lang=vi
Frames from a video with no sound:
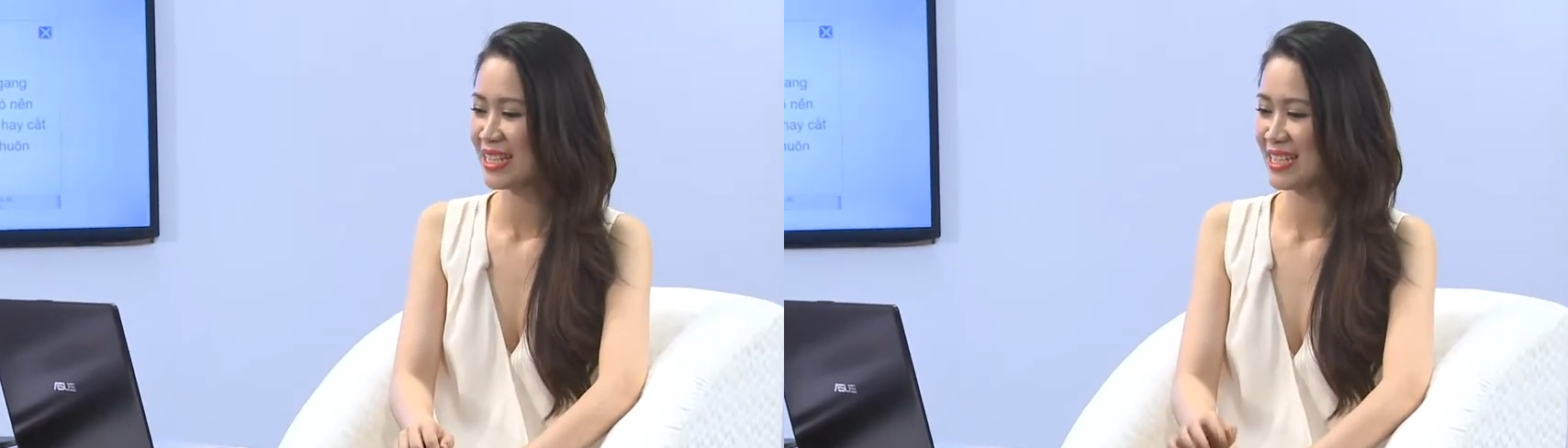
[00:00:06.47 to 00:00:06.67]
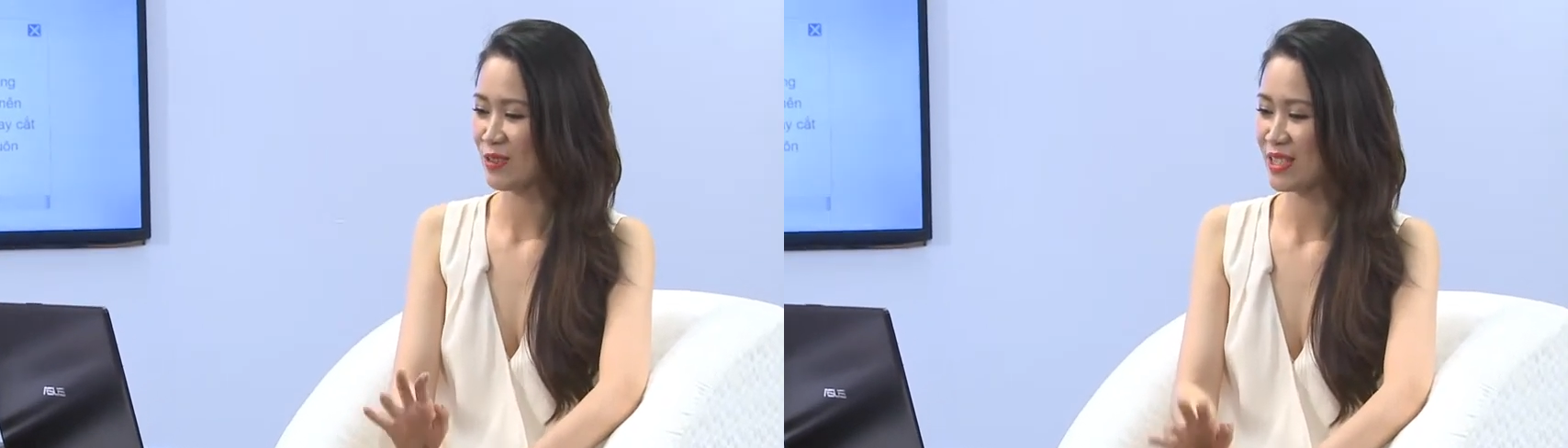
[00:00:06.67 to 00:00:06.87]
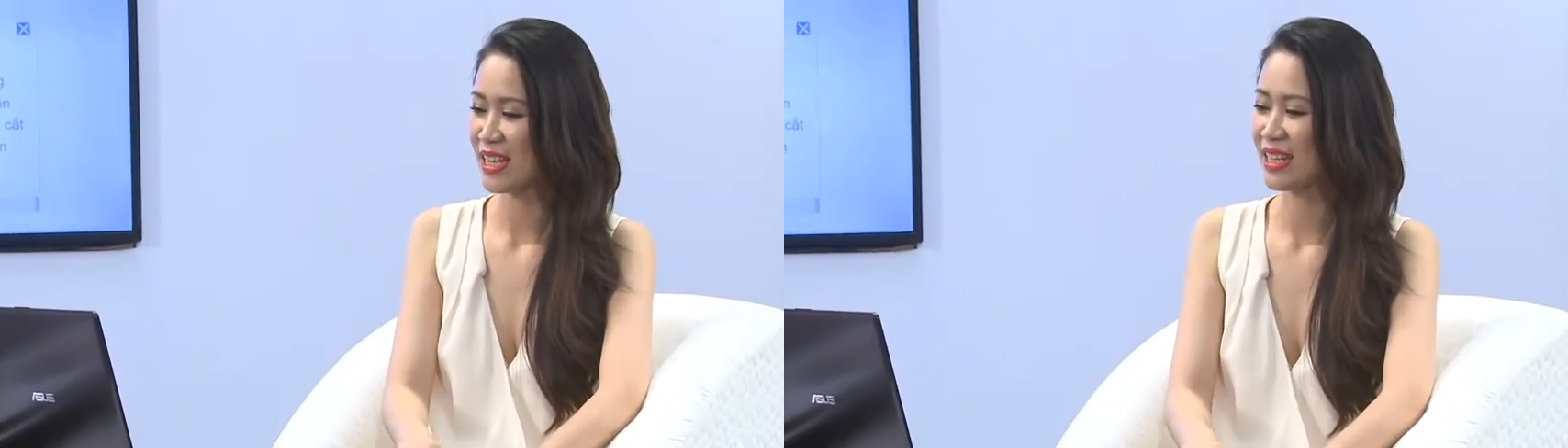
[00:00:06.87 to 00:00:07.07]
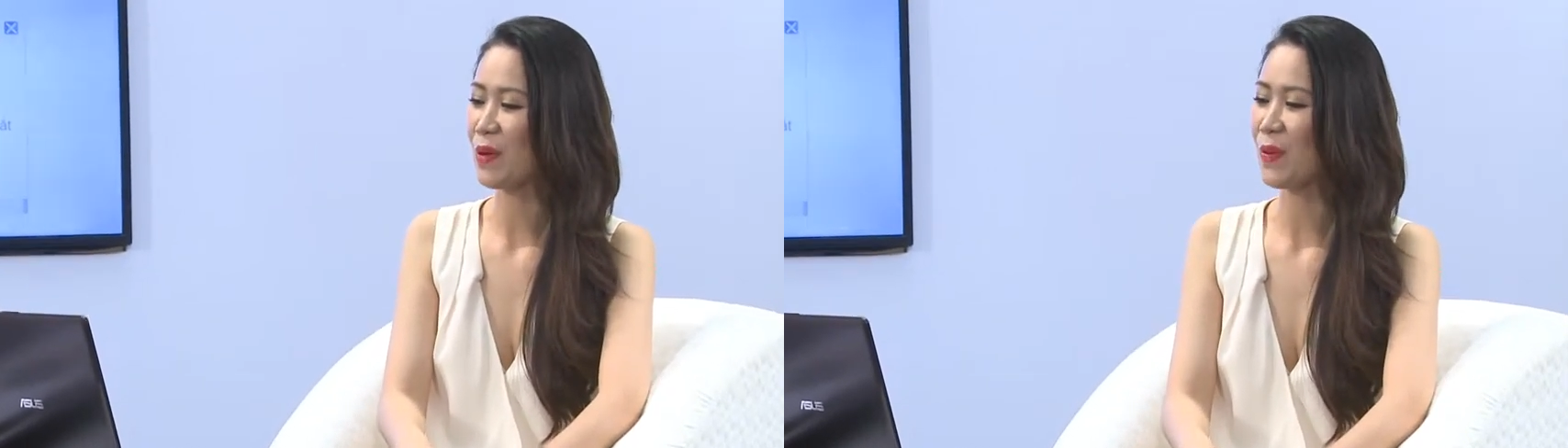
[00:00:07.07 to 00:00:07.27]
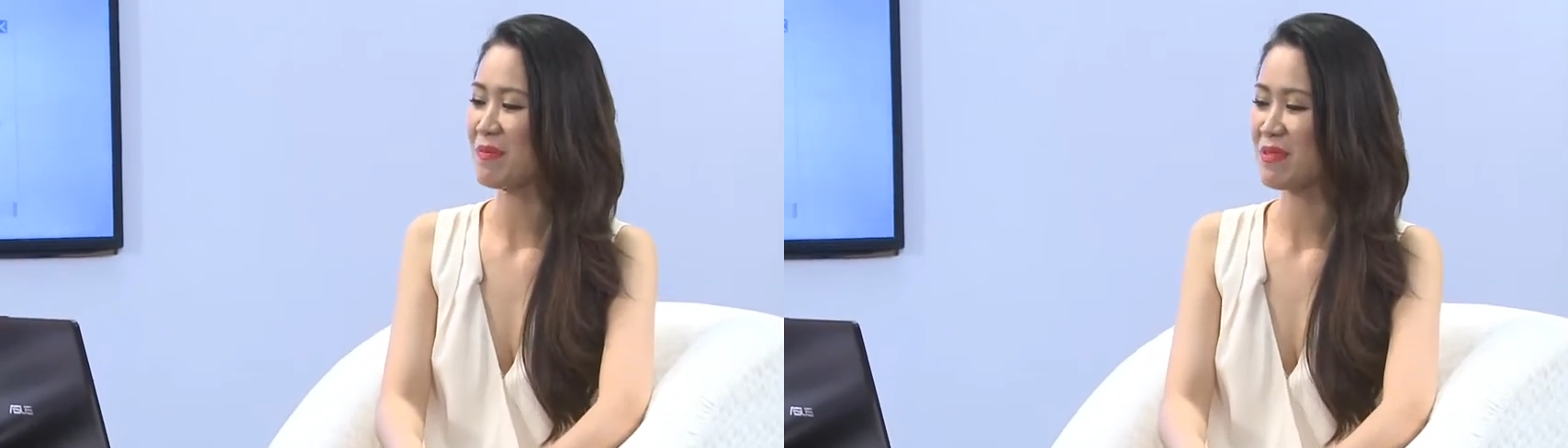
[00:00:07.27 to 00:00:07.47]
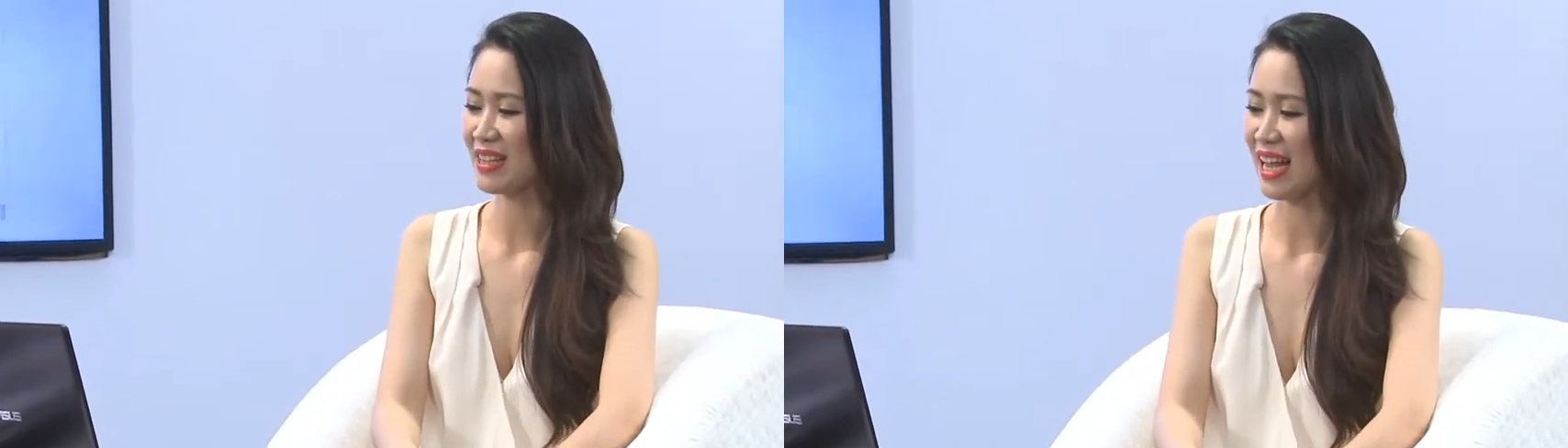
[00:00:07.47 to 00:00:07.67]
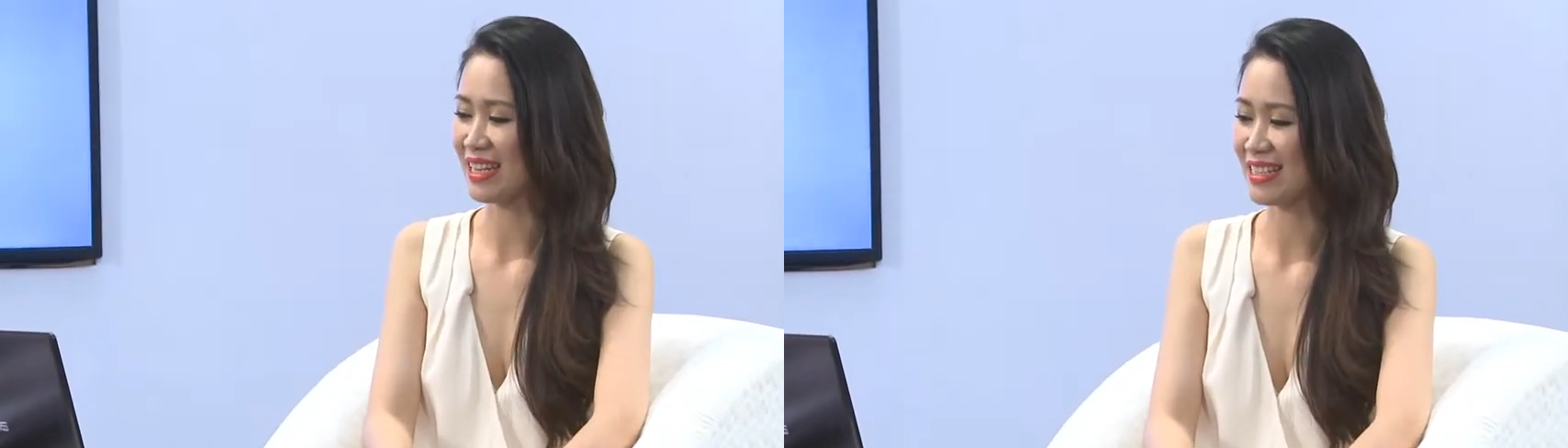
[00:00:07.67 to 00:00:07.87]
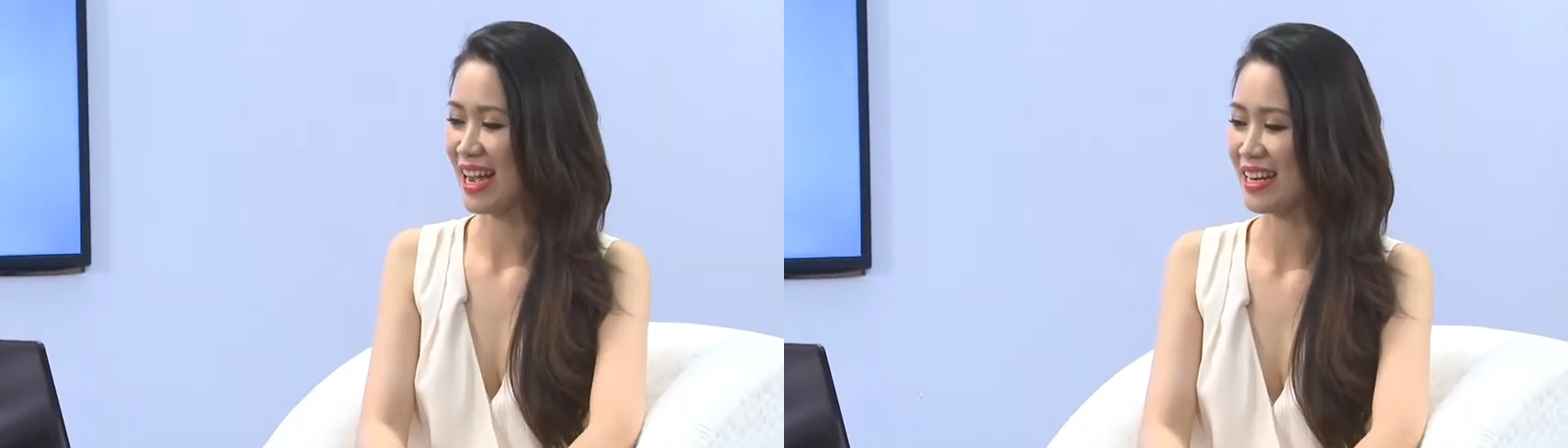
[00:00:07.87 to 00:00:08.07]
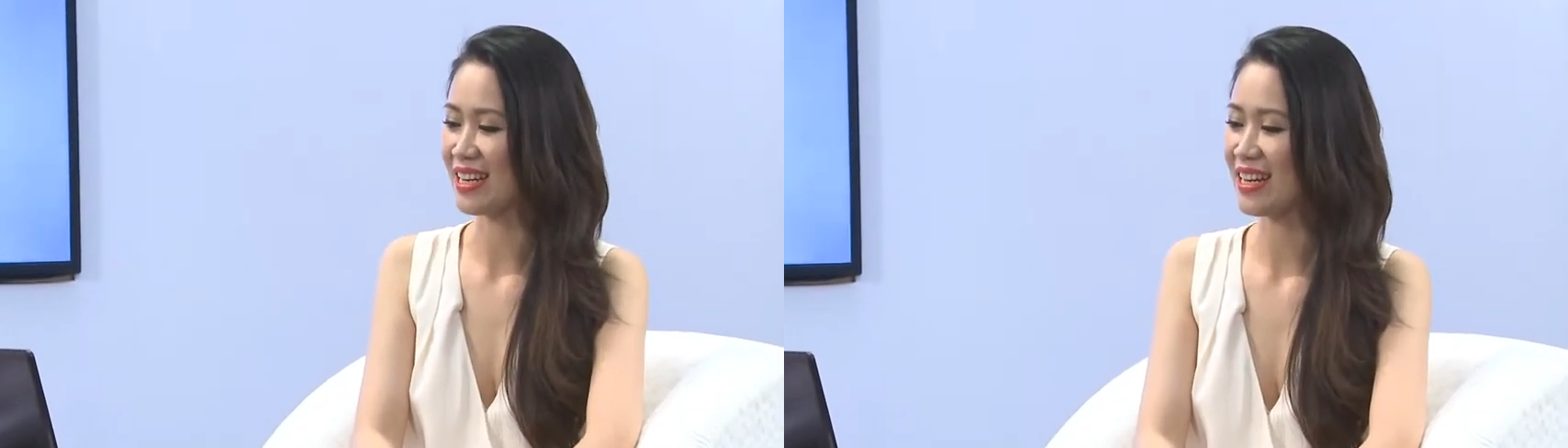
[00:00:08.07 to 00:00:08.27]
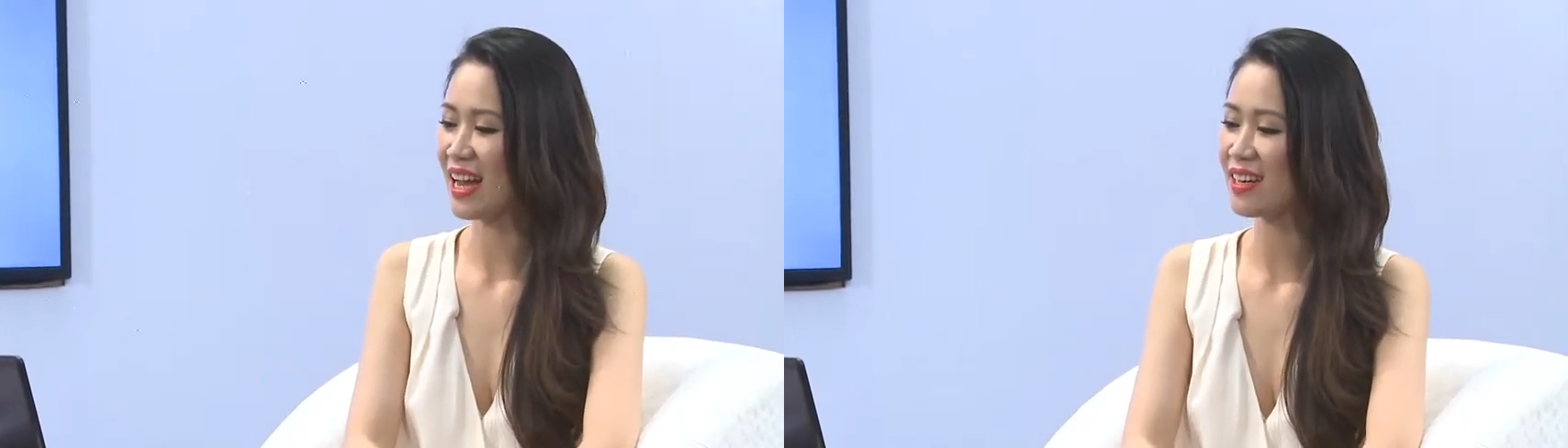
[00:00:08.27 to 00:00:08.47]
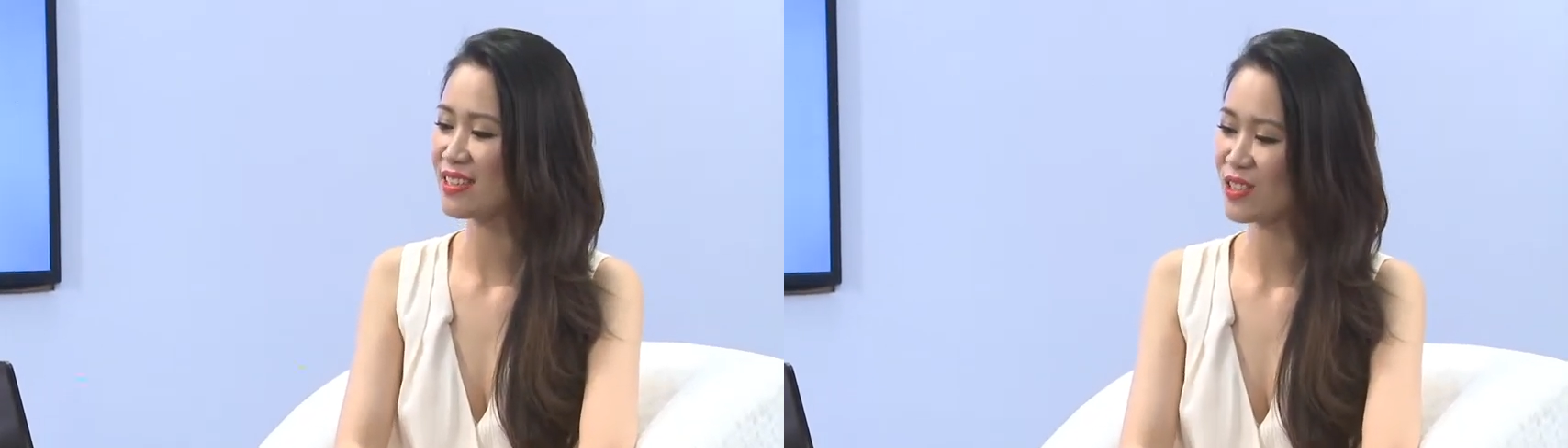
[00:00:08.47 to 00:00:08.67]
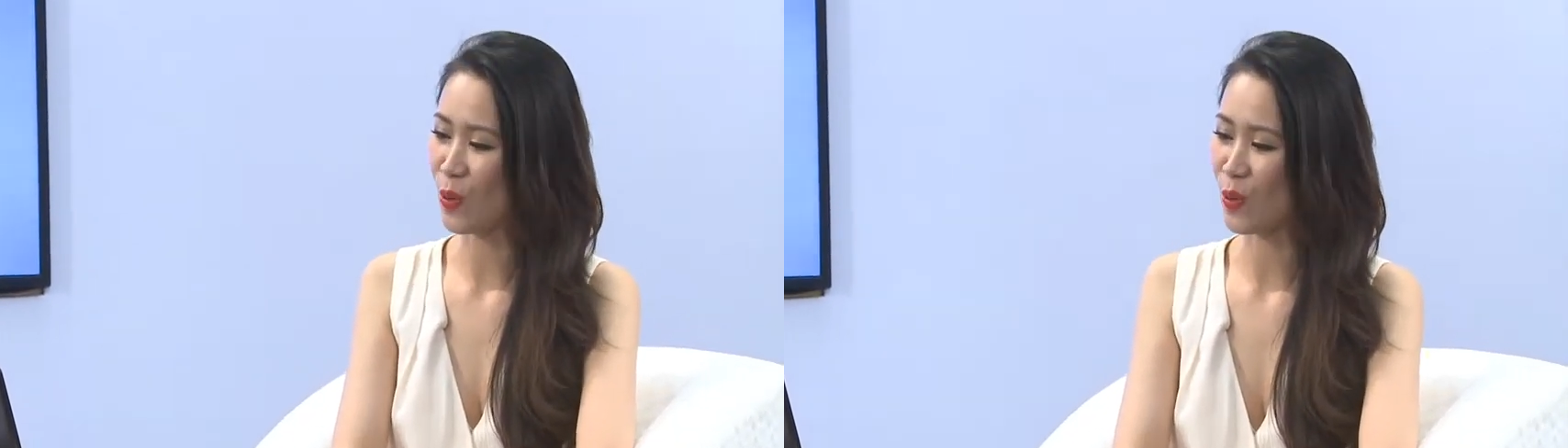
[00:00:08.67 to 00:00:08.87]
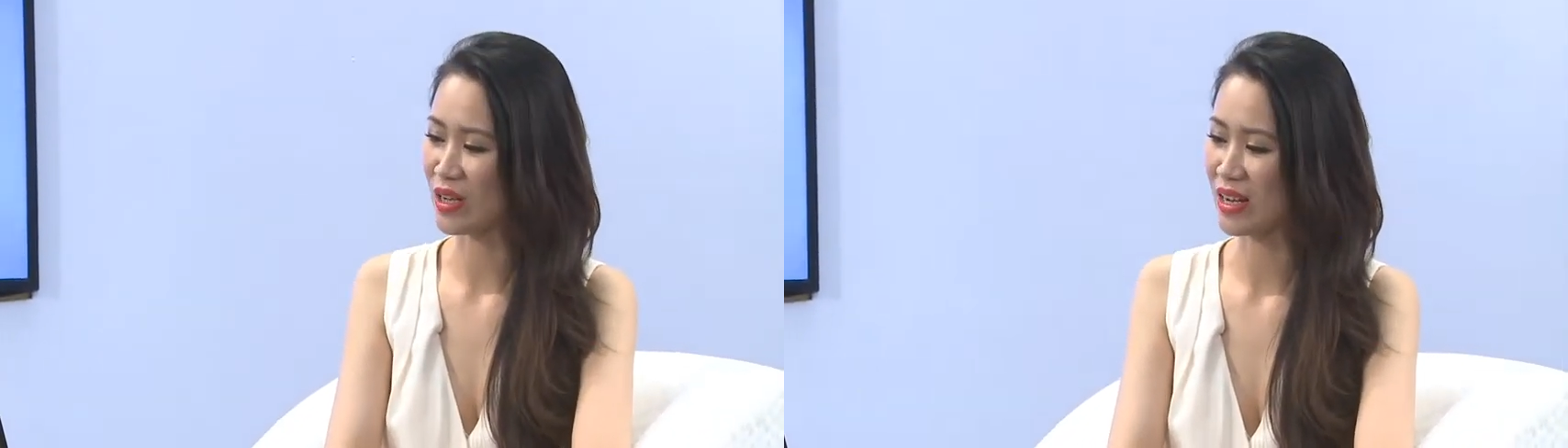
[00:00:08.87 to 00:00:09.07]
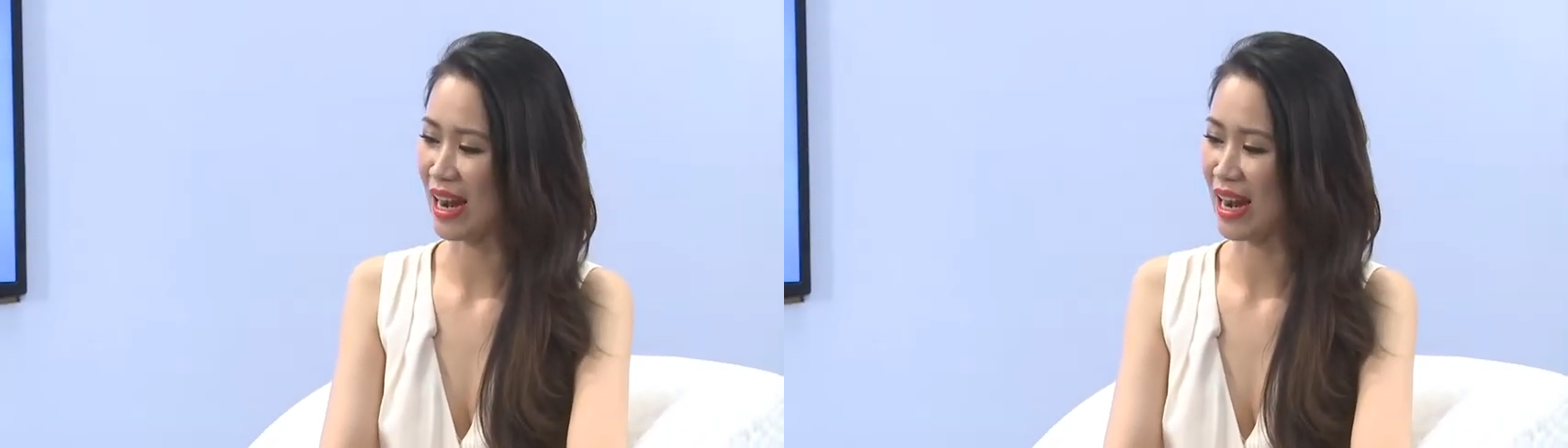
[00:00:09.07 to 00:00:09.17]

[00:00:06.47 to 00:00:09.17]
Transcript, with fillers: Chào chị, tóc em hiện tại dài đến ngang lưng rồi